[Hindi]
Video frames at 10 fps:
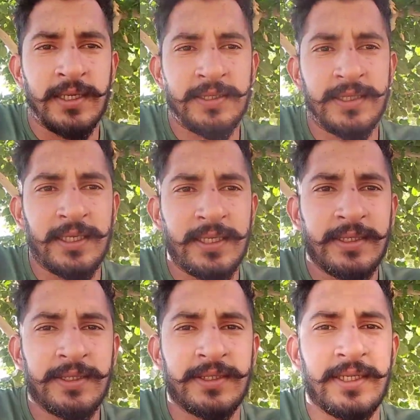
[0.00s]
जय
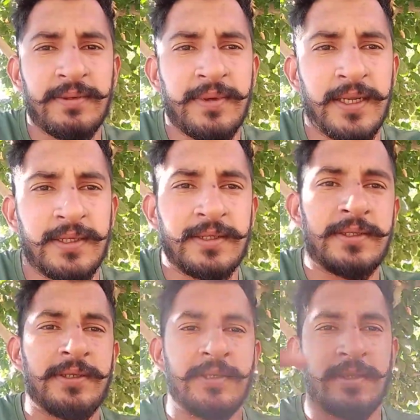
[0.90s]
हिंद जय
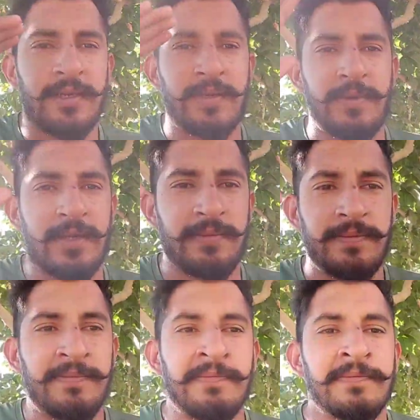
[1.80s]
भारत राम
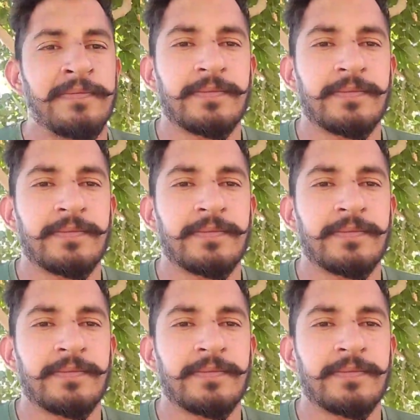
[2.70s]
राम